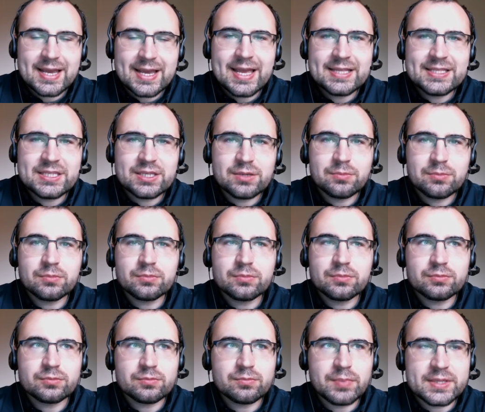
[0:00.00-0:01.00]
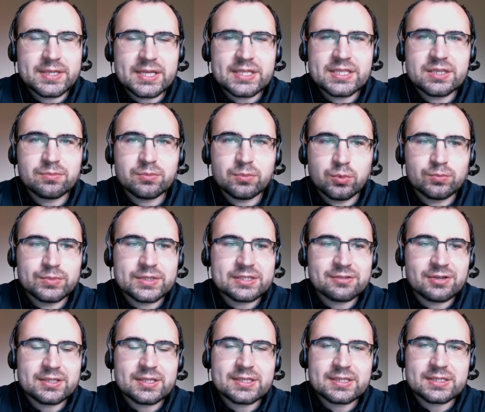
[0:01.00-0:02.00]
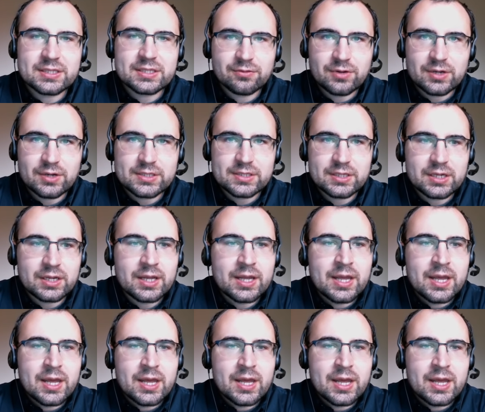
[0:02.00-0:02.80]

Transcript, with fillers: Этим понятием будем называть основатель.